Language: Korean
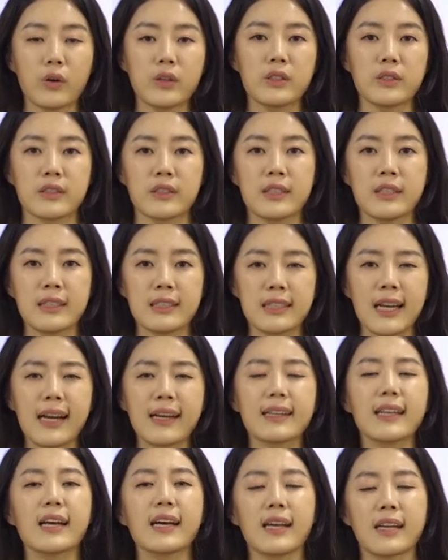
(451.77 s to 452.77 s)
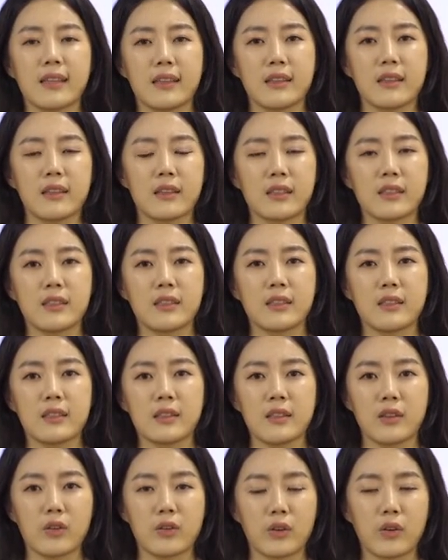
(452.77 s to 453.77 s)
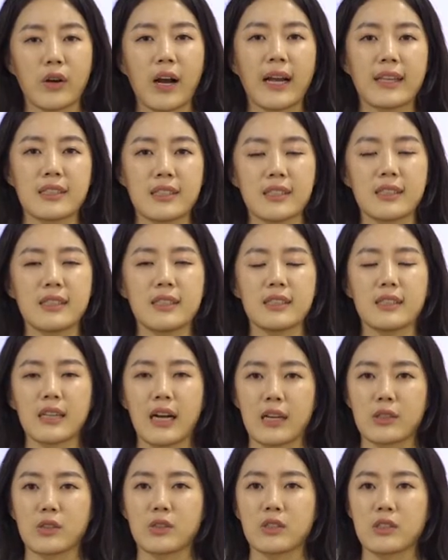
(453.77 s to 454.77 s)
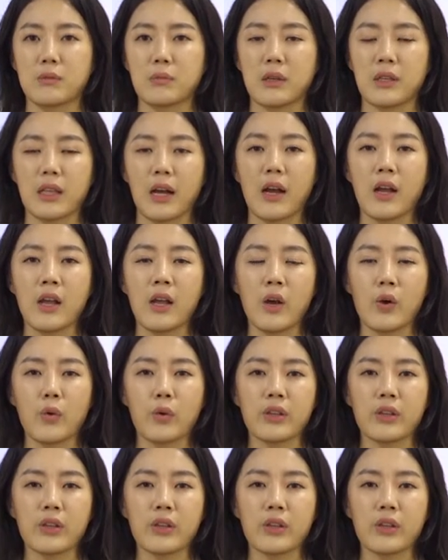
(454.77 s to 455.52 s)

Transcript: 옥은 상당한 그 어떤 가치를 가졌습니다.